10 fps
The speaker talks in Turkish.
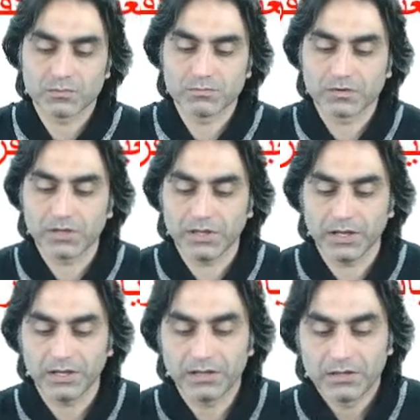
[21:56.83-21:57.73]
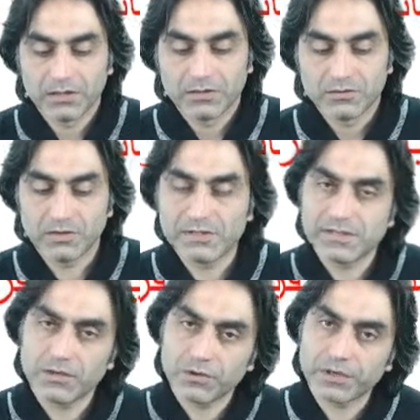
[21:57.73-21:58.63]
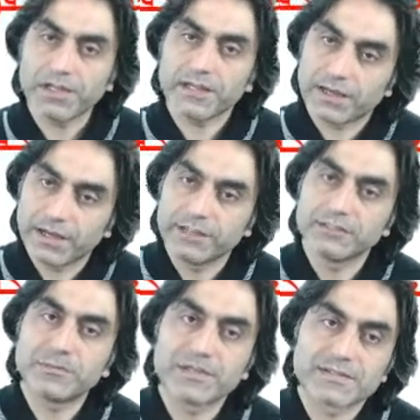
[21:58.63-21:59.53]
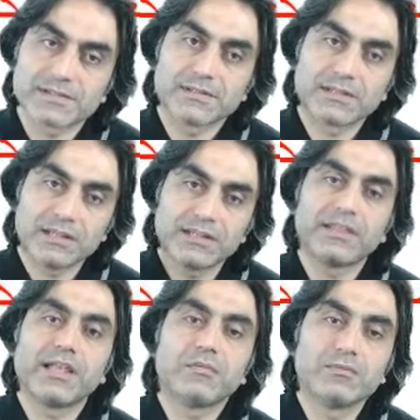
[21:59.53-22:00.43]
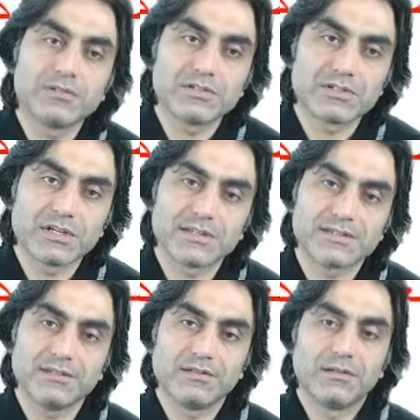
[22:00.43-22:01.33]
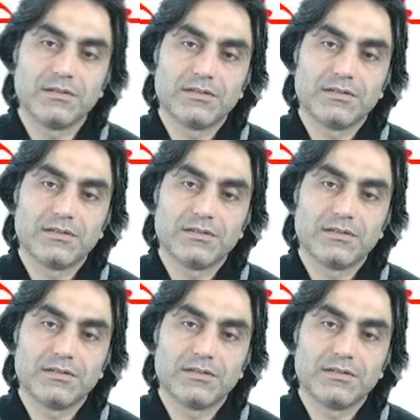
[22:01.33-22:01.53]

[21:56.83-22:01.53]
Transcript: وَبُكِيَّ Dolayısıyla oraya adım atsın, kendi kitabını incelesin.